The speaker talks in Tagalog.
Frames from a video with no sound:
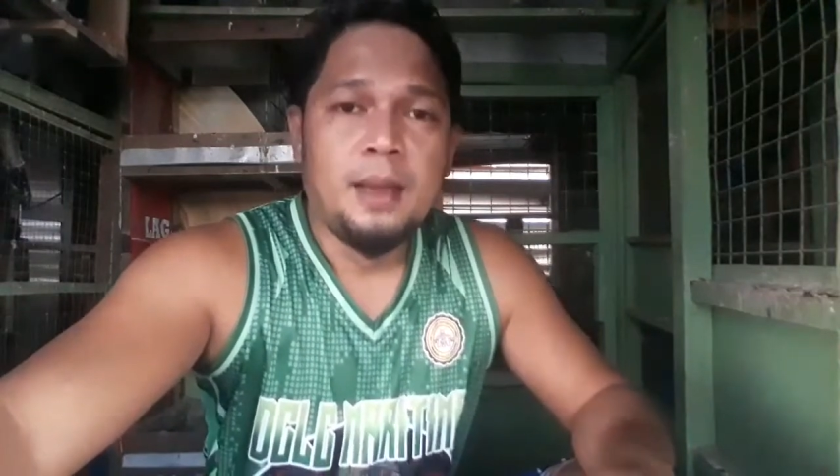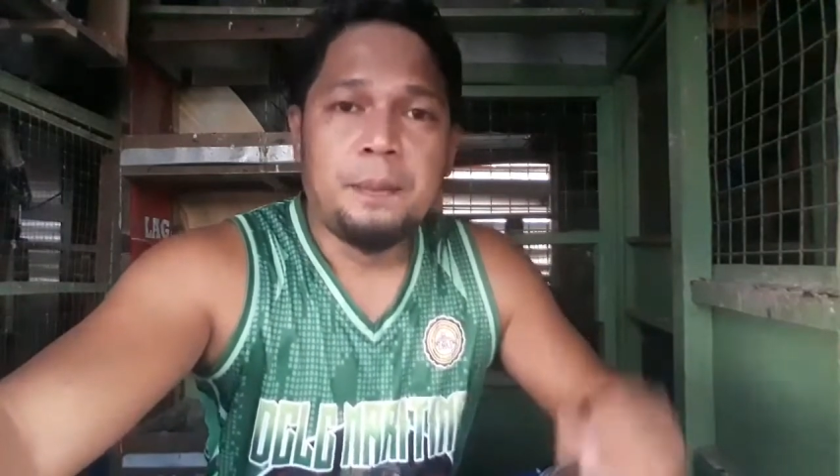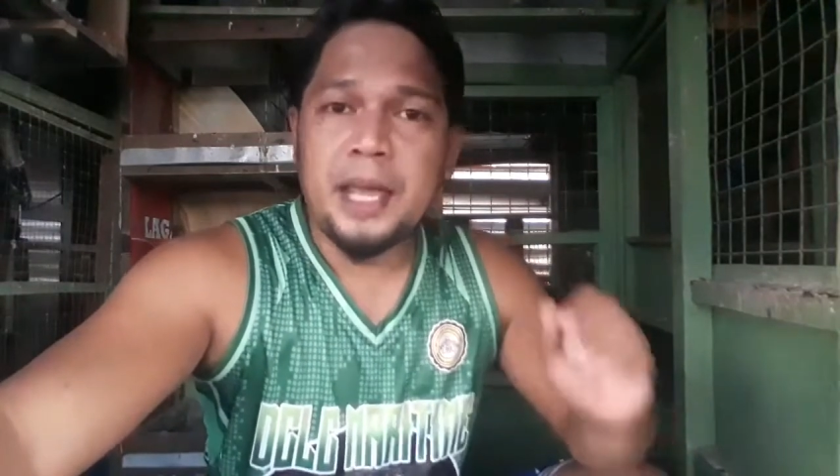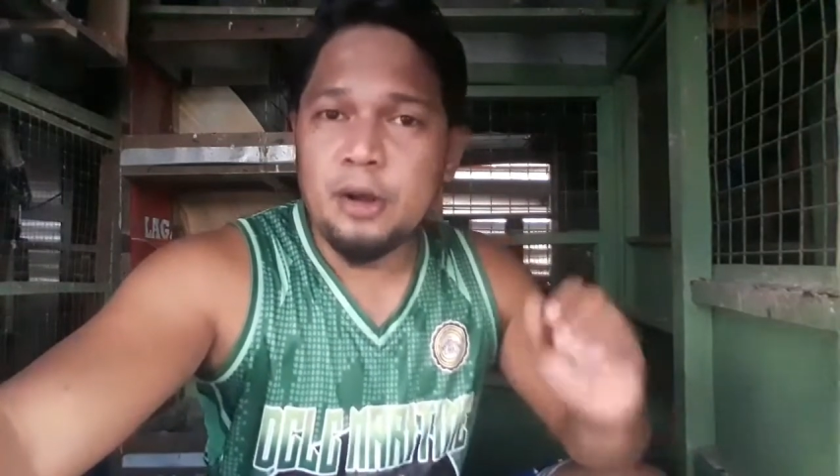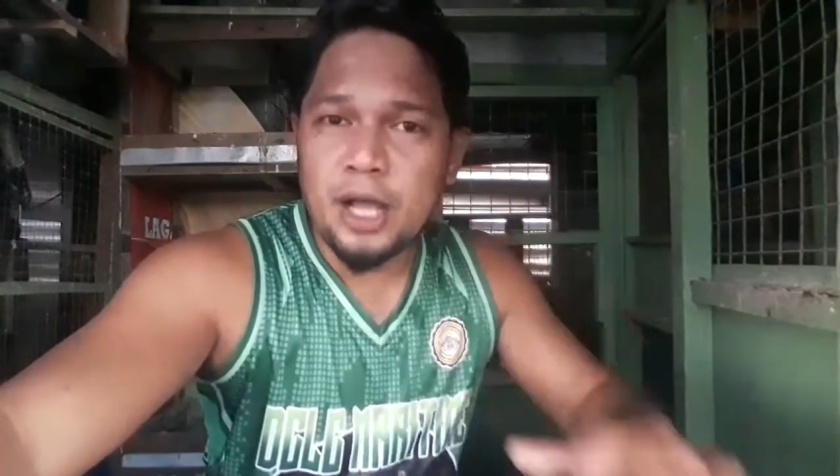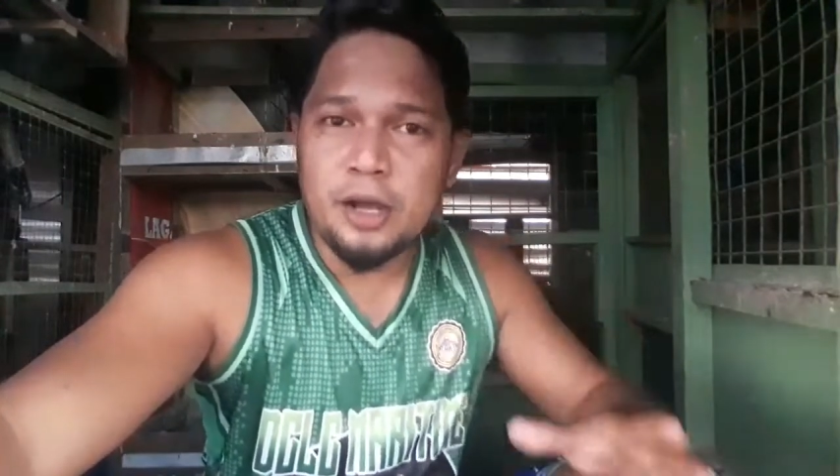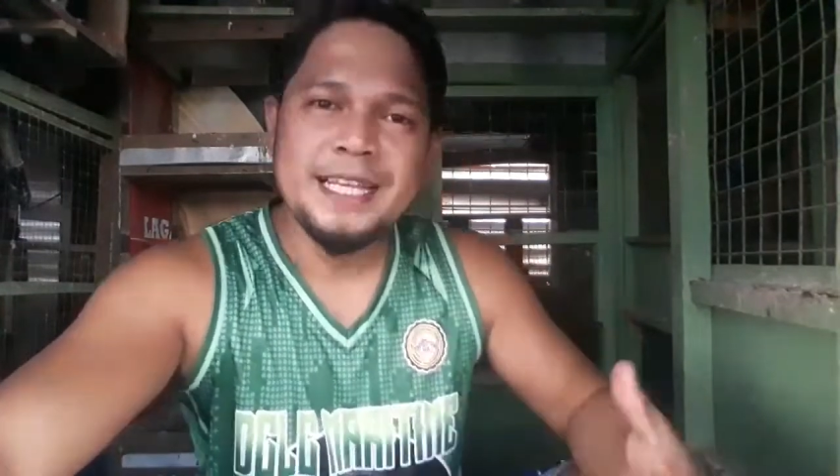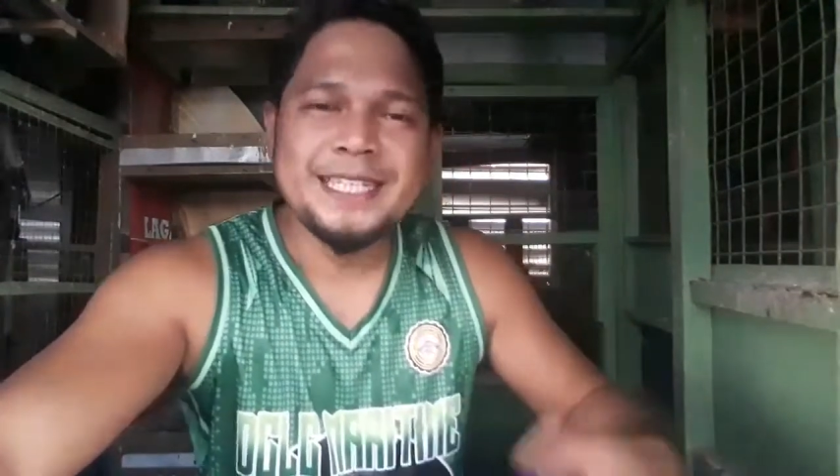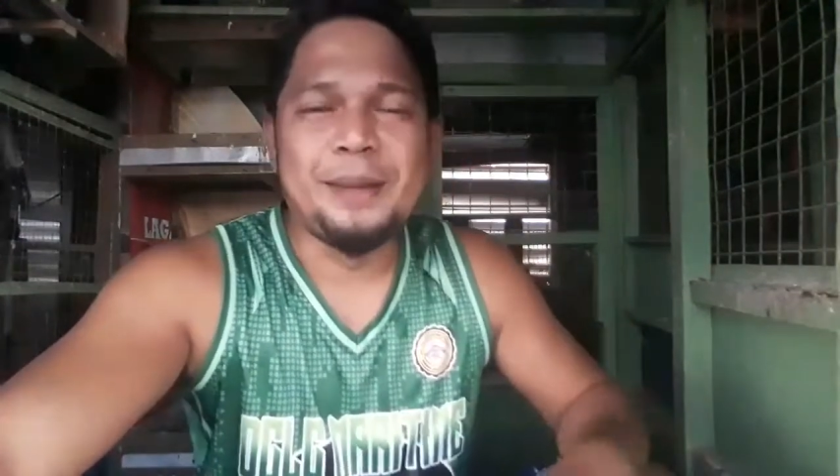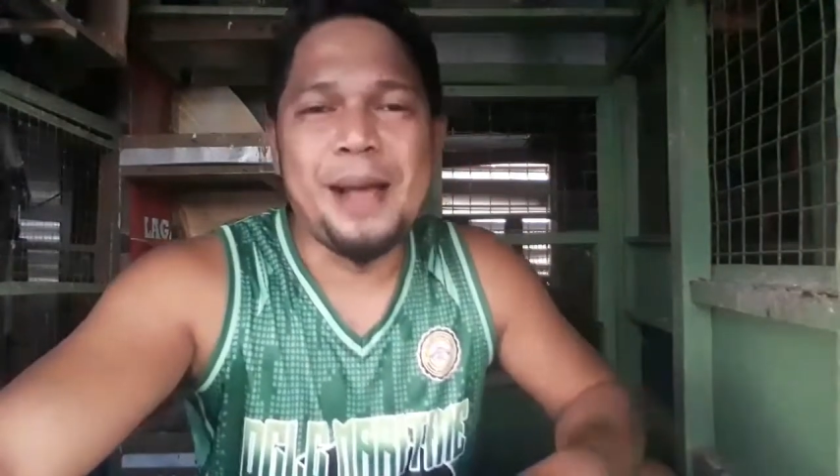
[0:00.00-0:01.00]
Pero ngayon,
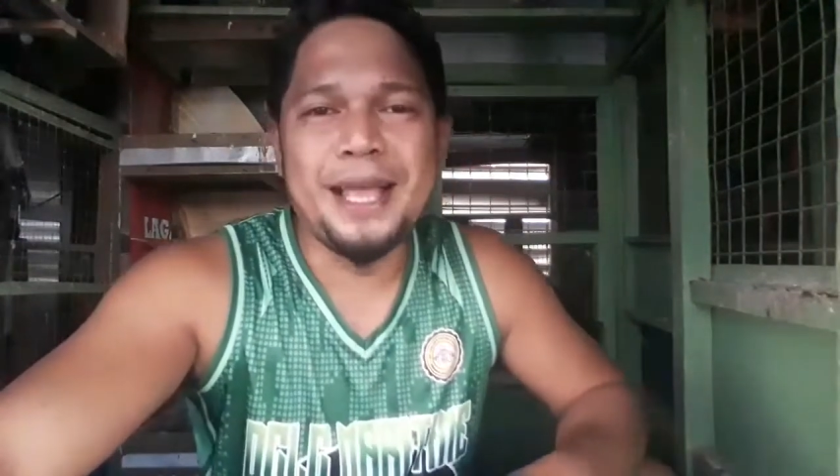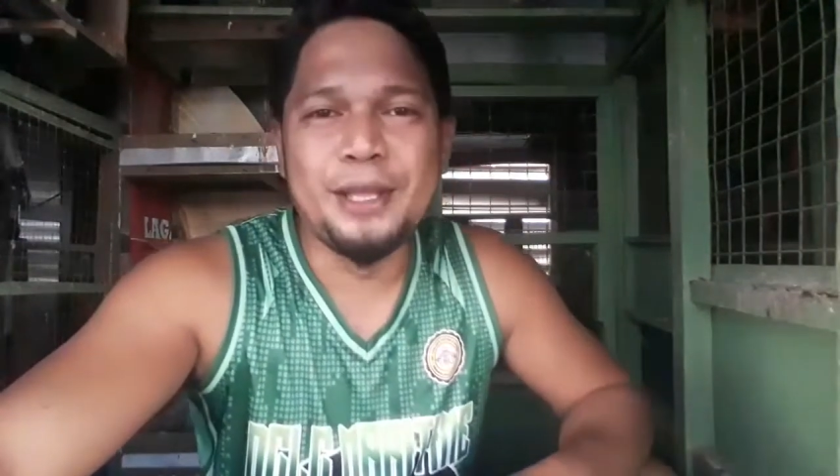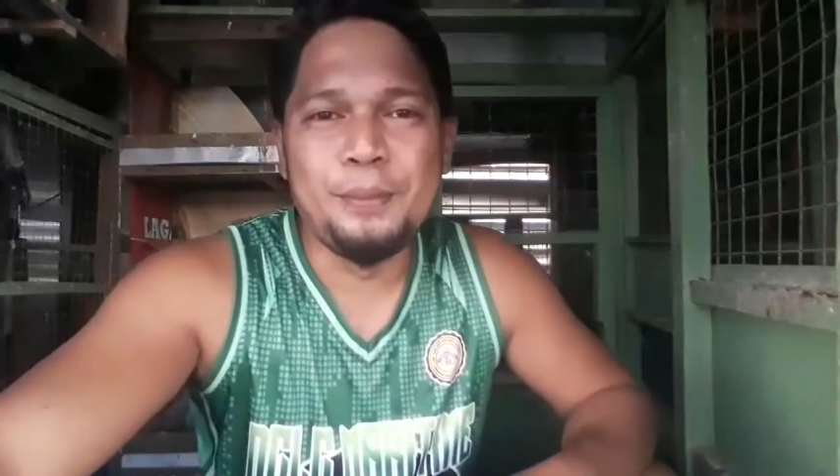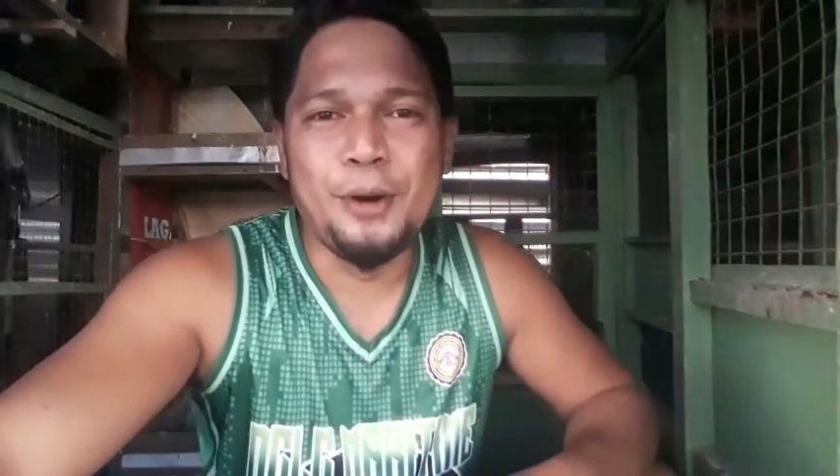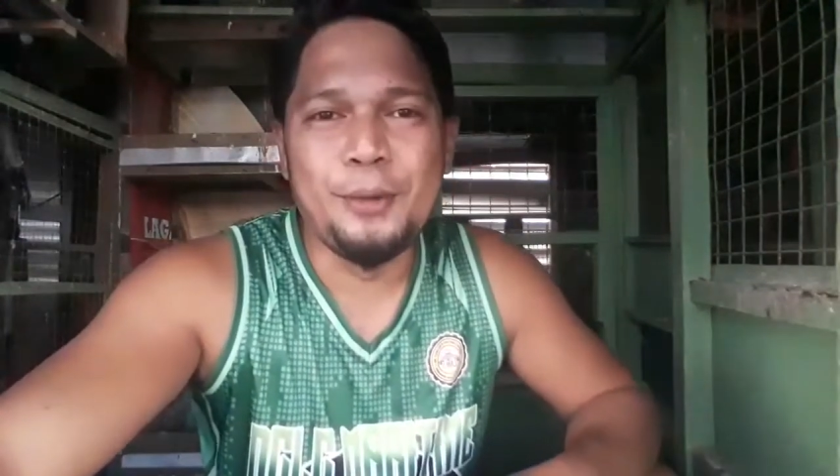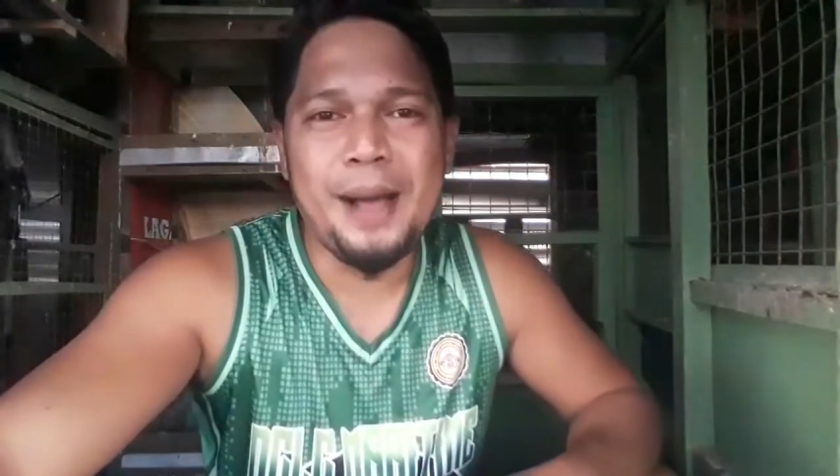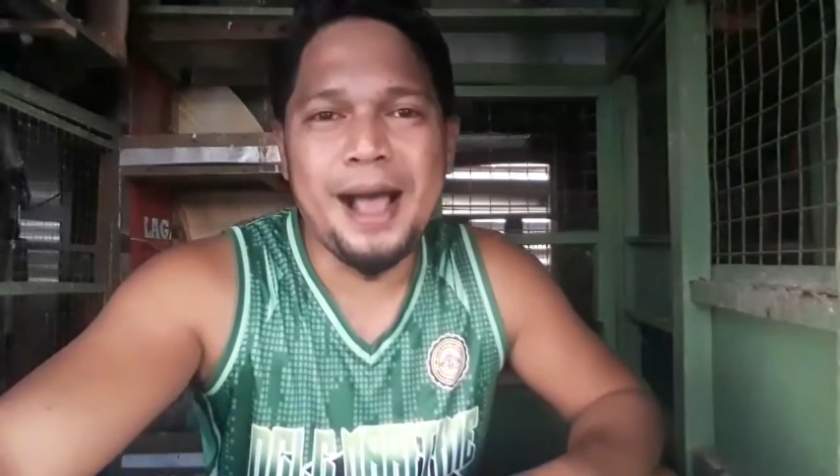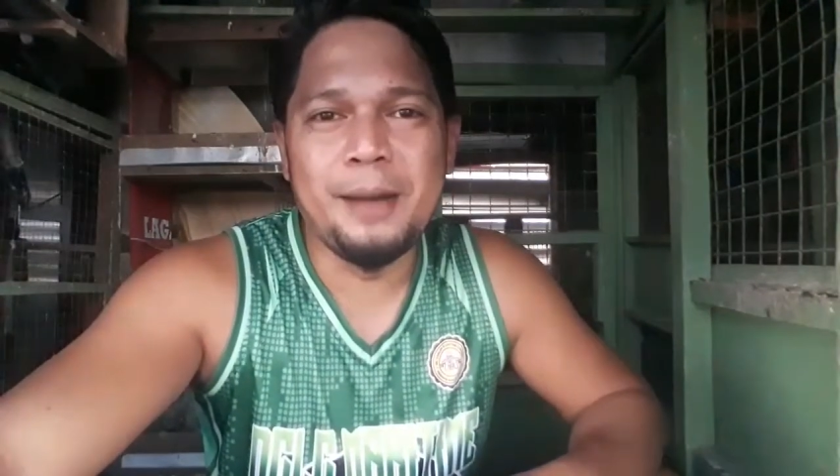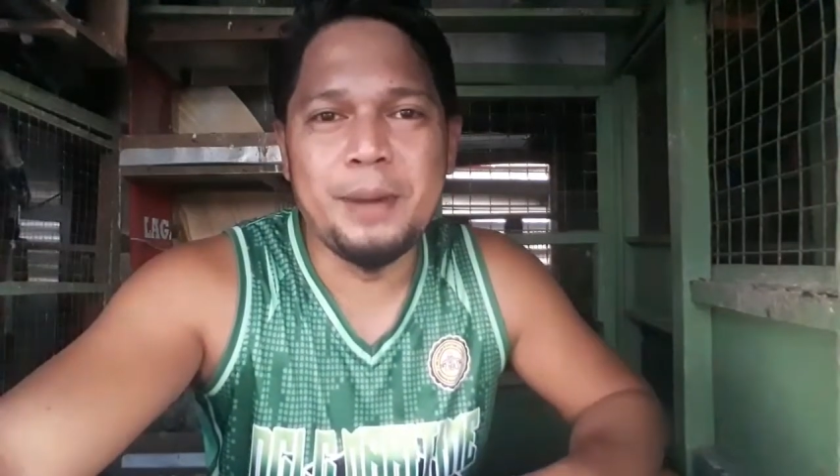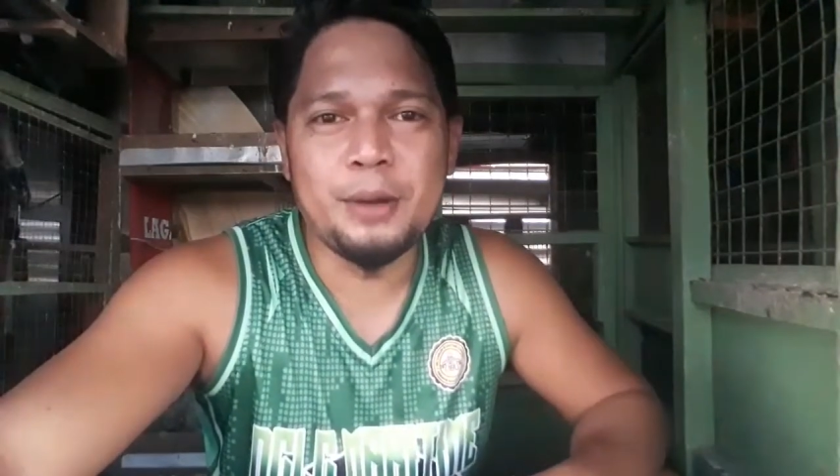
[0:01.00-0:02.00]
mga, samahan nyo po ako
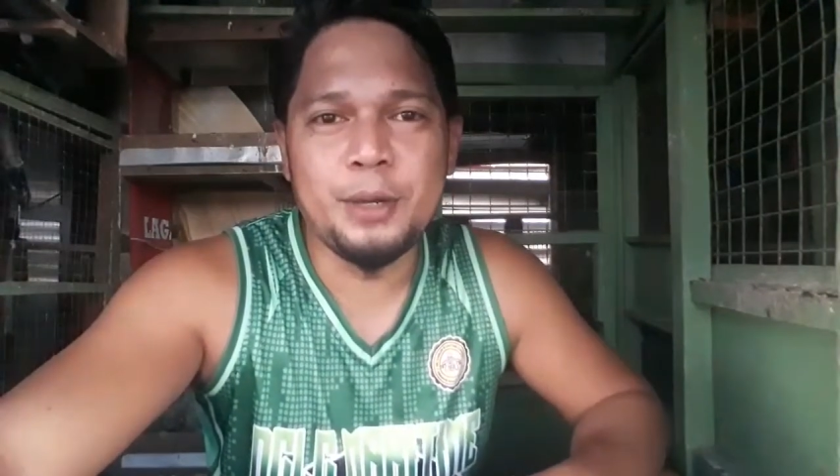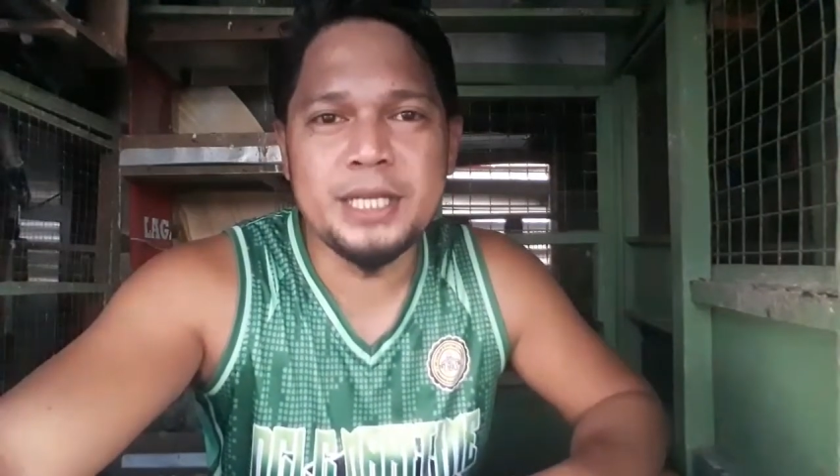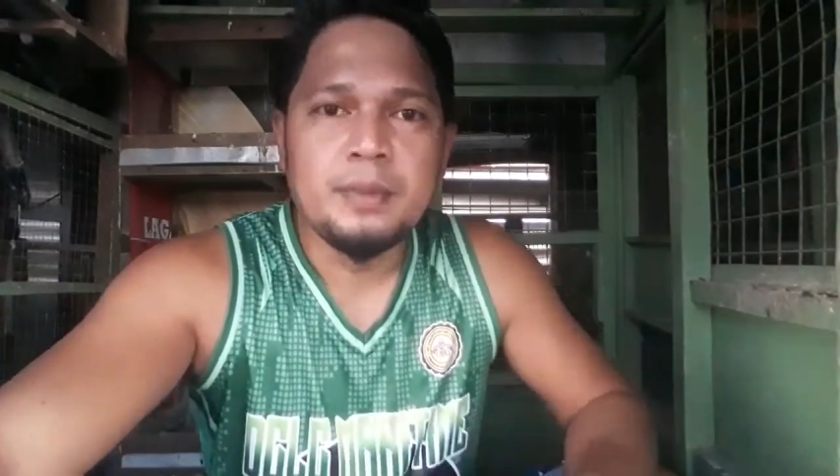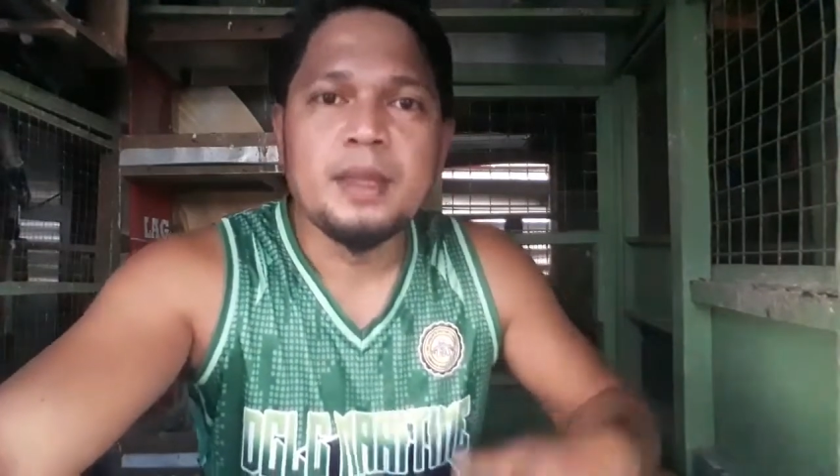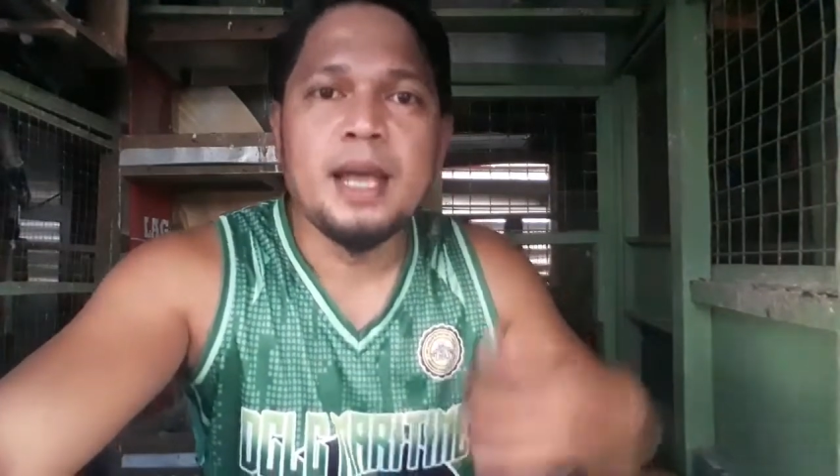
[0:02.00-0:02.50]
mga kabagwis